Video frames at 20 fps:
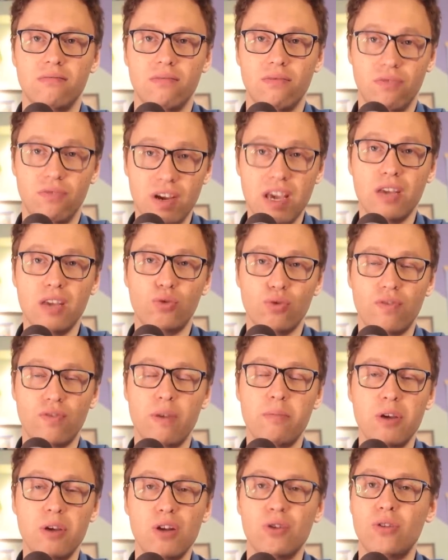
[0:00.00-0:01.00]
Вы эту
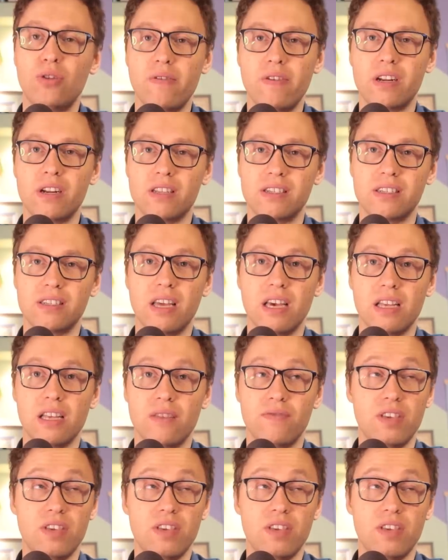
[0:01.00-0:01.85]
фамилию, наверное, знаете.